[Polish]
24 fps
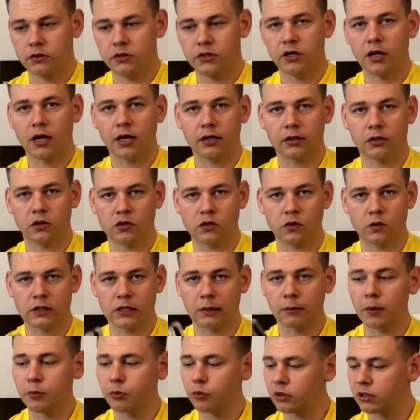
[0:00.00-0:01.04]
ciach, to są
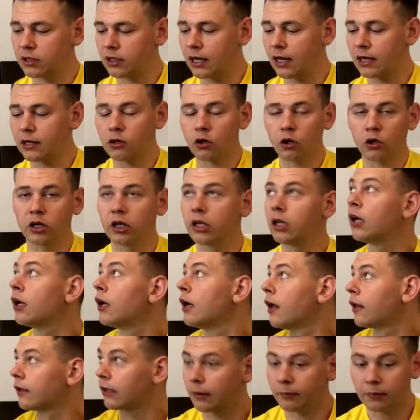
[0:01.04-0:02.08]
same płyty Eldoki,
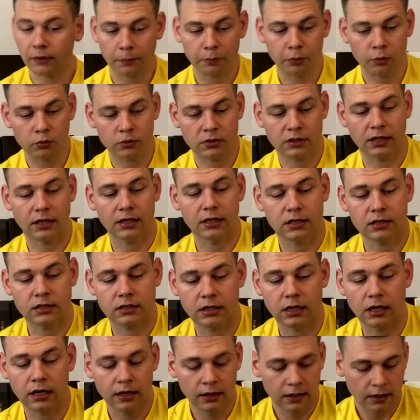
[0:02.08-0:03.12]
tam na półce
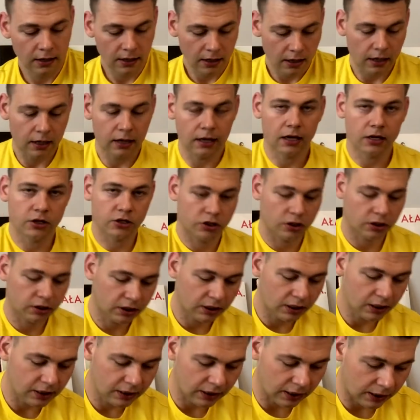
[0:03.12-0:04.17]
jeszcze leży
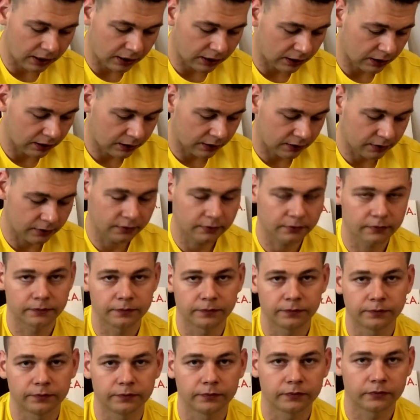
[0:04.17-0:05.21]
kilka,
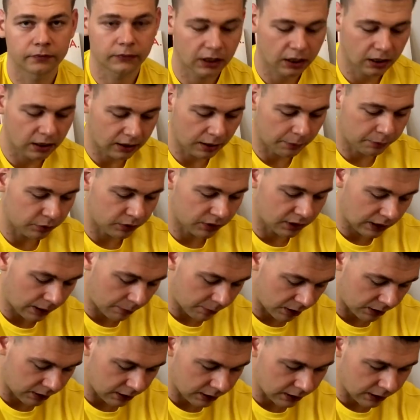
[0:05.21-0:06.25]
mm, kilka płyt
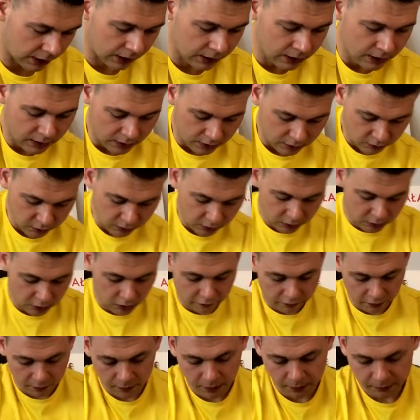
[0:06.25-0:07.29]
Gramatika.
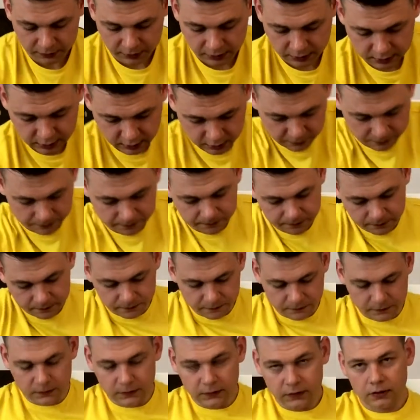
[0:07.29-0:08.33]
Dodatkowo mam też,
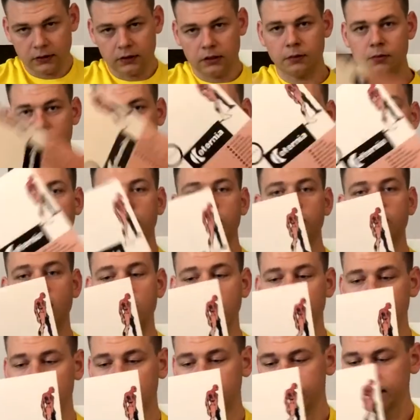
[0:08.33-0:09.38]
gdybyście
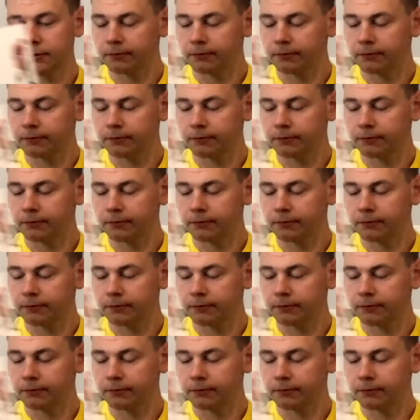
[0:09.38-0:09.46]
chcieli